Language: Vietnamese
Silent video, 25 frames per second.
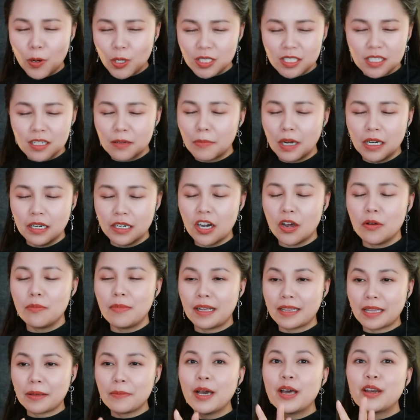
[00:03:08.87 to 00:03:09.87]
poster bự đâu
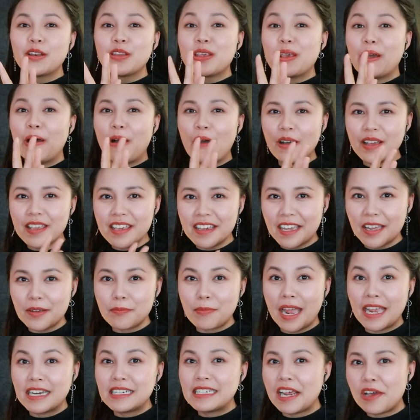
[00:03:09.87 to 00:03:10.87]
mà tấm hình nhỏ nha các
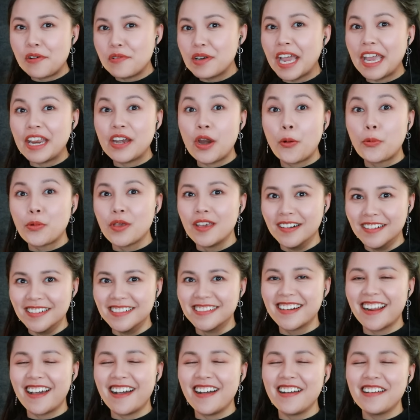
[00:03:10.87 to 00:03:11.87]
bạn treo ở ngay đầu
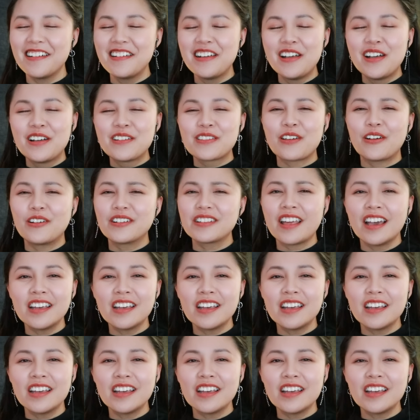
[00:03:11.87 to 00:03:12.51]
giường đó trời ơi,